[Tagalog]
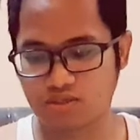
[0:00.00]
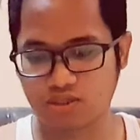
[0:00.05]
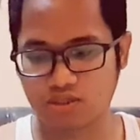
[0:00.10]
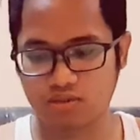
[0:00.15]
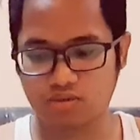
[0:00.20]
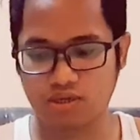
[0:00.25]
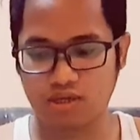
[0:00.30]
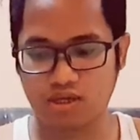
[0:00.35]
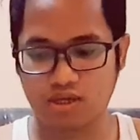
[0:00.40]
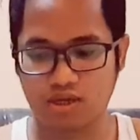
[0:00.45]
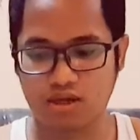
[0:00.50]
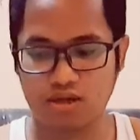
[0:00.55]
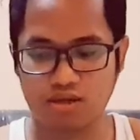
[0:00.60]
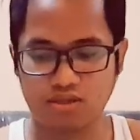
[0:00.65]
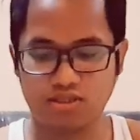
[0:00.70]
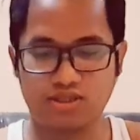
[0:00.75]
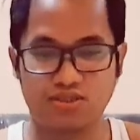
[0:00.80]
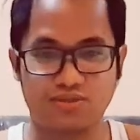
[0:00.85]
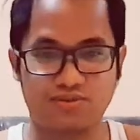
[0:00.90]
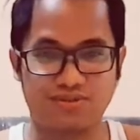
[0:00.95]
reals.
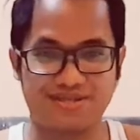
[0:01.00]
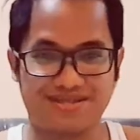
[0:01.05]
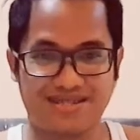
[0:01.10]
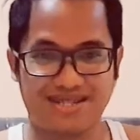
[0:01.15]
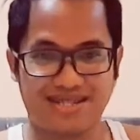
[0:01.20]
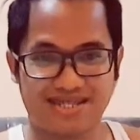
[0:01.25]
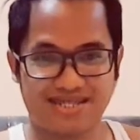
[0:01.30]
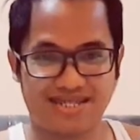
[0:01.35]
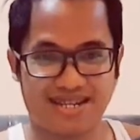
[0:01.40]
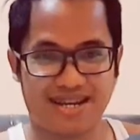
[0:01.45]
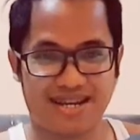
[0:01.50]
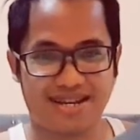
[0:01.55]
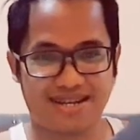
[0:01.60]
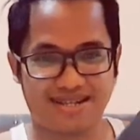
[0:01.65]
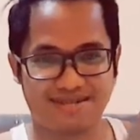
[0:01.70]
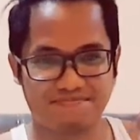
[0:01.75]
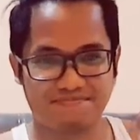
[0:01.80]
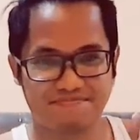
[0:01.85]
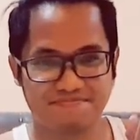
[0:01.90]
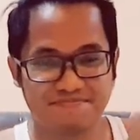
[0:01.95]
So, ito na siya.
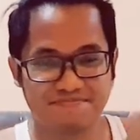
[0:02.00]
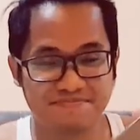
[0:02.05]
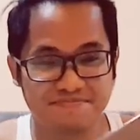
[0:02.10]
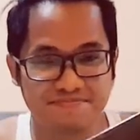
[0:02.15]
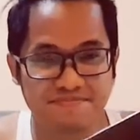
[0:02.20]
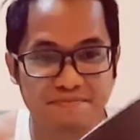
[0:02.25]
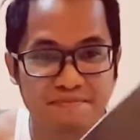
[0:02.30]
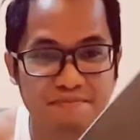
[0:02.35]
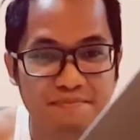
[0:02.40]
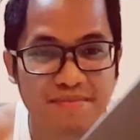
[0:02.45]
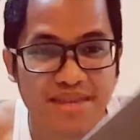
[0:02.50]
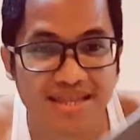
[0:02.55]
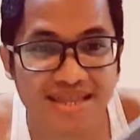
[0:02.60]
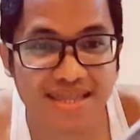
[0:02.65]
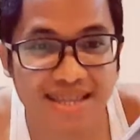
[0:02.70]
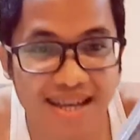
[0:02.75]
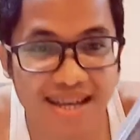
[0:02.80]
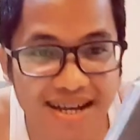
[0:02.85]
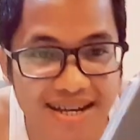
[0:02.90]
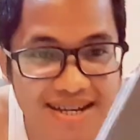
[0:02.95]

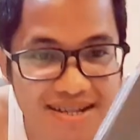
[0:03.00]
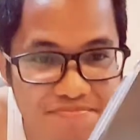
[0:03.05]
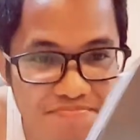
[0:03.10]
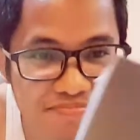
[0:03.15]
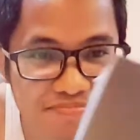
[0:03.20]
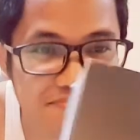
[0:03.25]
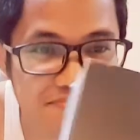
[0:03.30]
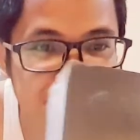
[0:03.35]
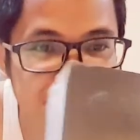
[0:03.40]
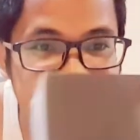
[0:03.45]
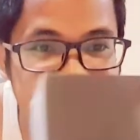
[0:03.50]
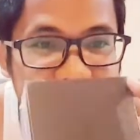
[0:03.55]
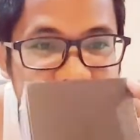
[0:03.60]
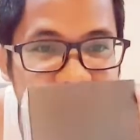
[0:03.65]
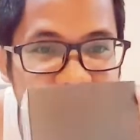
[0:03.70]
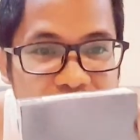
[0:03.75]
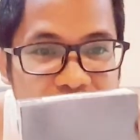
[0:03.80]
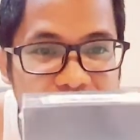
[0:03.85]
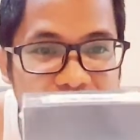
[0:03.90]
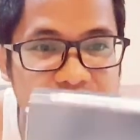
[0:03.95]
Up.
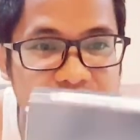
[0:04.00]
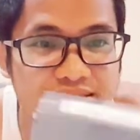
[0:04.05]
Wait.